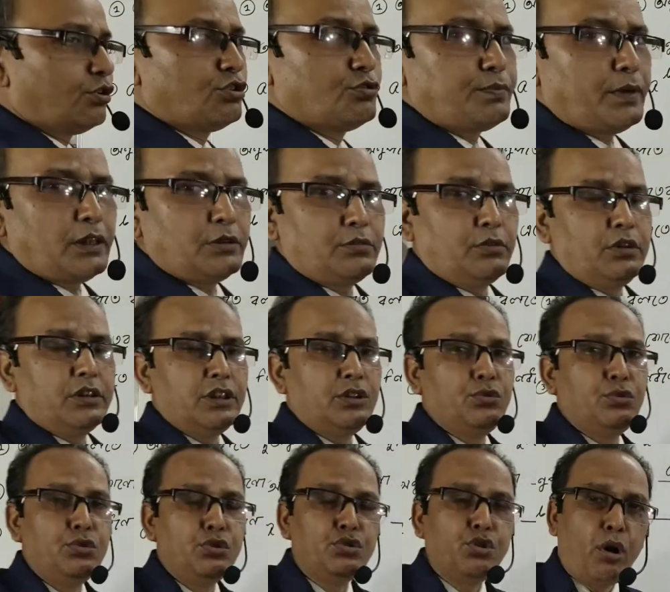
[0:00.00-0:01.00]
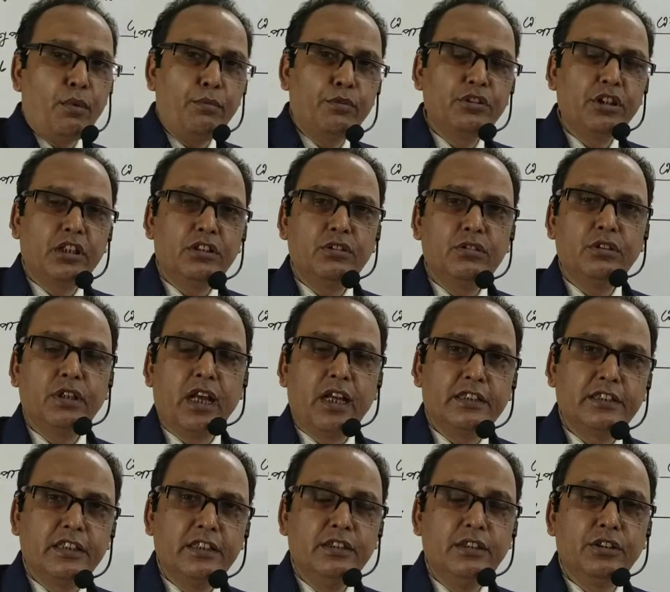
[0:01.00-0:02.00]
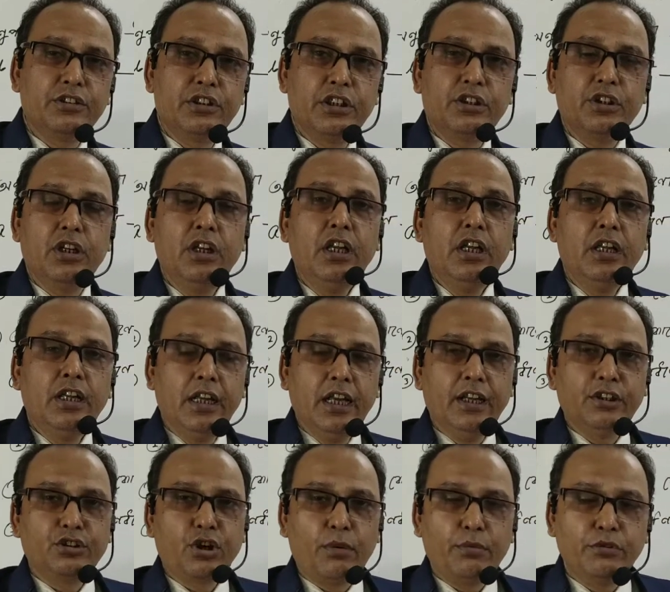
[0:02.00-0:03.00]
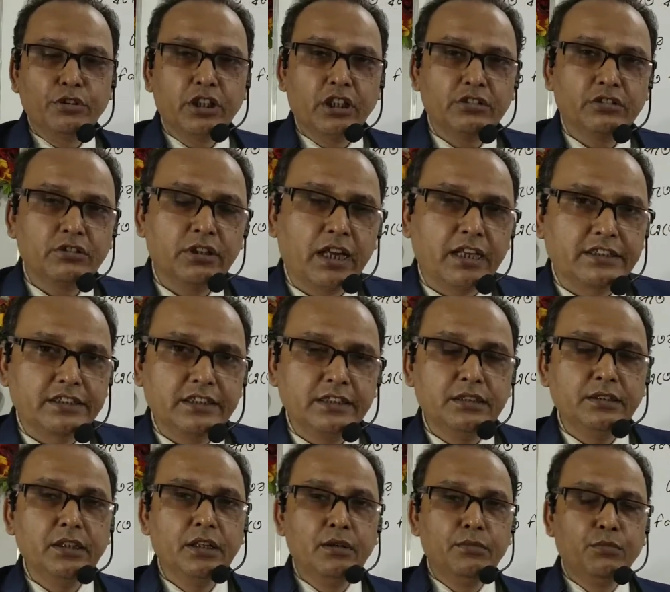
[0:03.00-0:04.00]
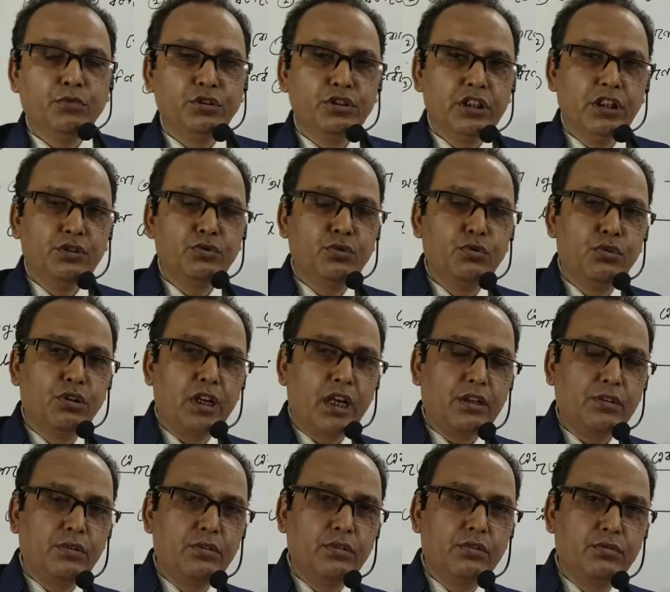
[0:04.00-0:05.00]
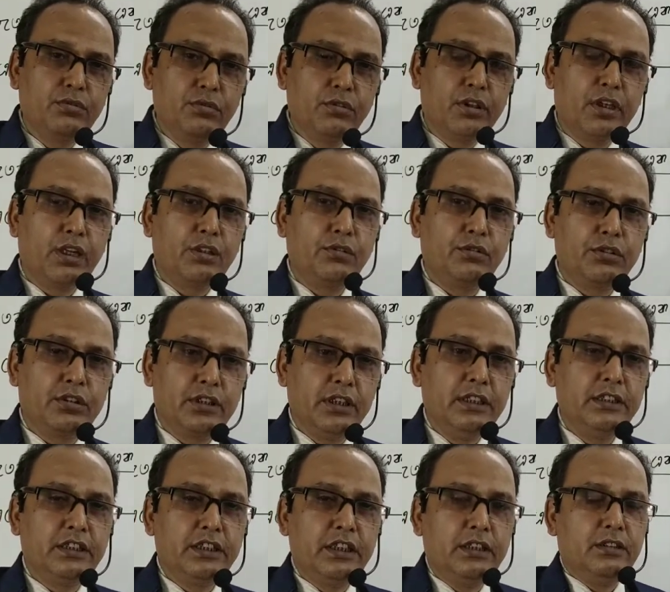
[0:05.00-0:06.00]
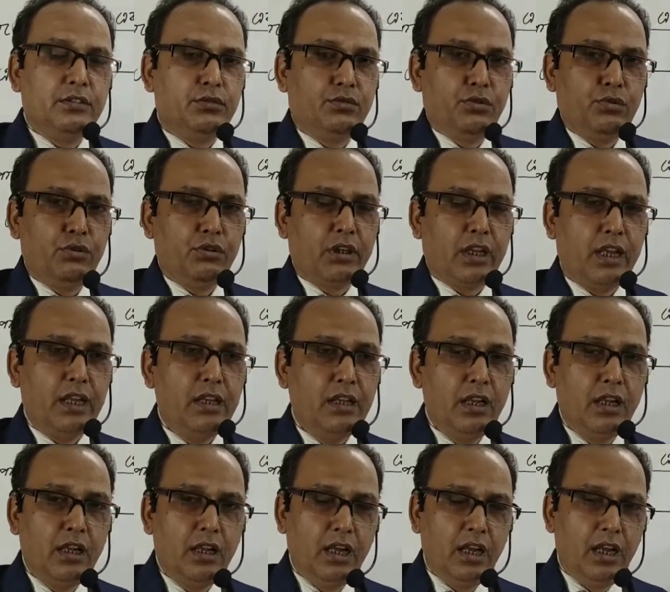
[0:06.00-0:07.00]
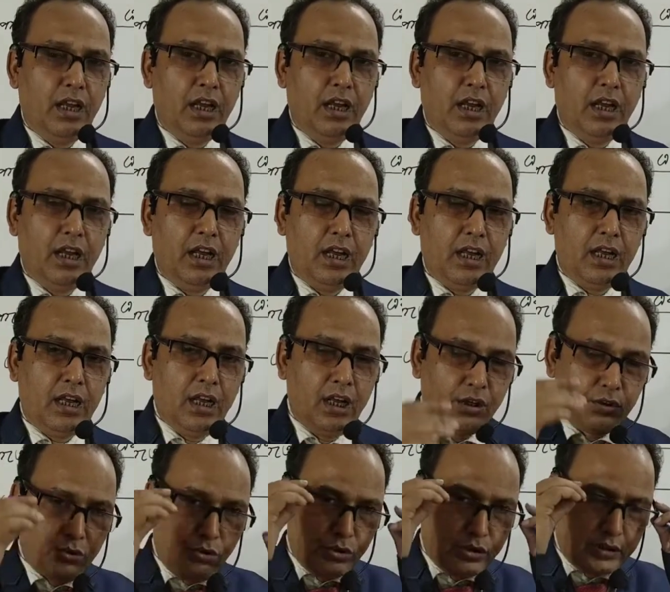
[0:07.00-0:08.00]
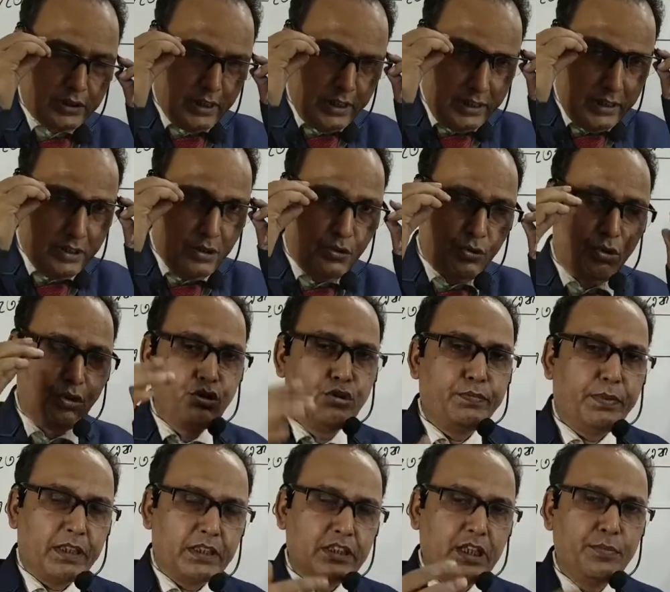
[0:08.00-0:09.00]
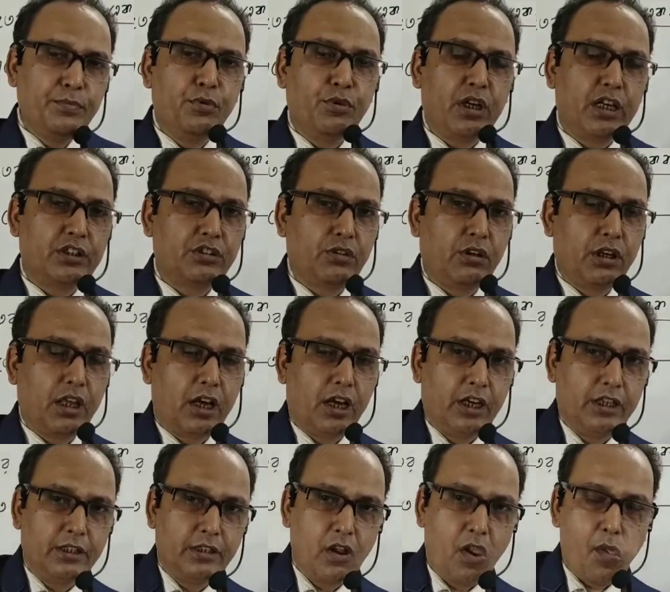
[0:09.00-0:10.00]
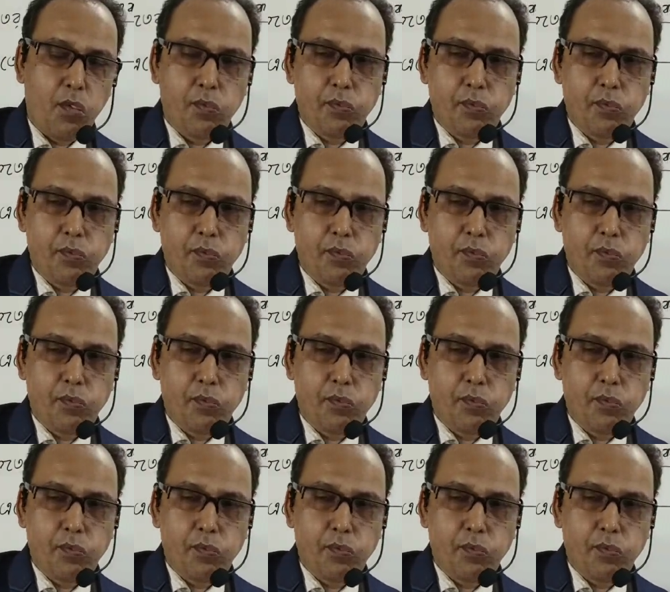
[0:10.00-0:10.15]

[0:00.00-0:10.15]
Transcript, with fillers: অনুপাত বলতে দুটো সমজাতীয় রাশির হচ্ছে সমজাতীয় রাশির মধ্যে তুলনা তুলনা করতে যে তুলনা করতে অনুপাতকে প্রকাশ করা হয়